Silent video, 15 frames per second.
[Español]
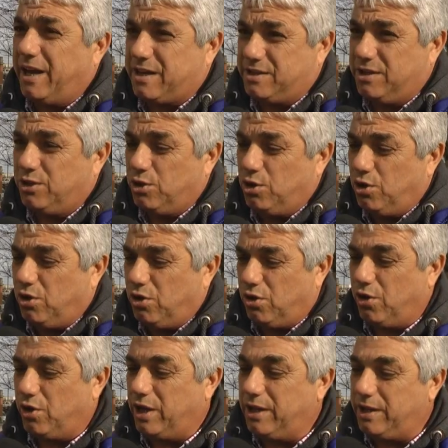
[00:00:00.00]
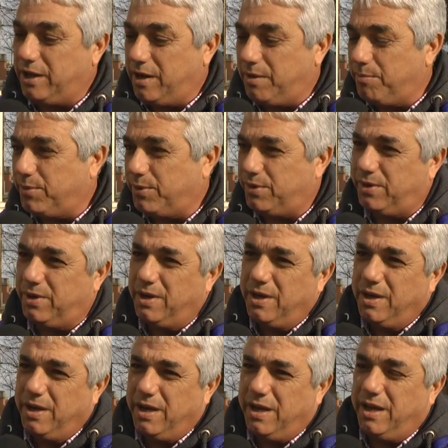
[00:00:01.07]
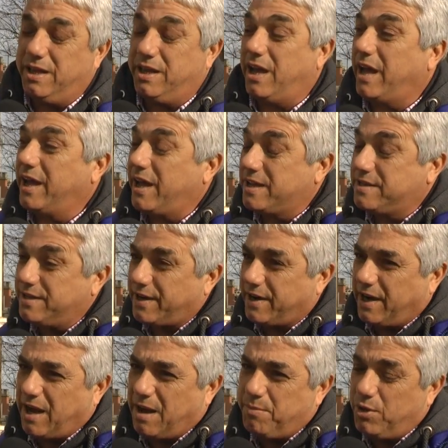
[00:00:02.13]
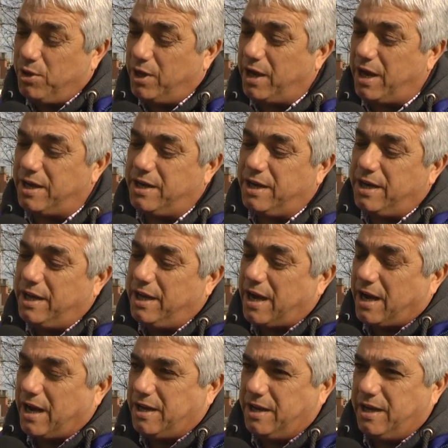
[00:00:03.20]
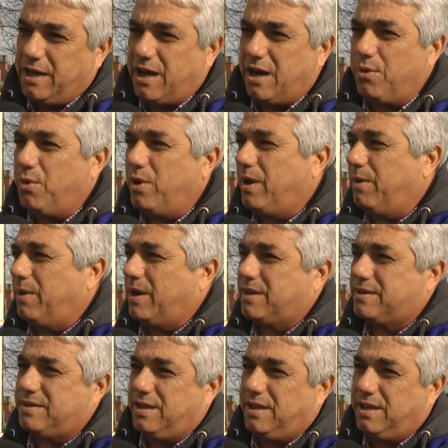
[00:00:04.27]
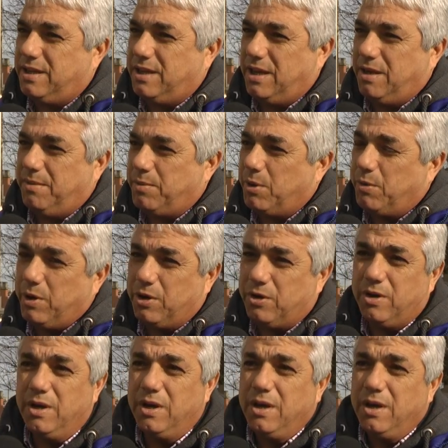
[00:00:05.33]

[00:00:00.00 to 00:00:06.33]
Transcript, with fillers: ir haciéndolo con el tiempo, este, hay que hacer recambios de cañerías, cañerías nuevas, este, pero bueno,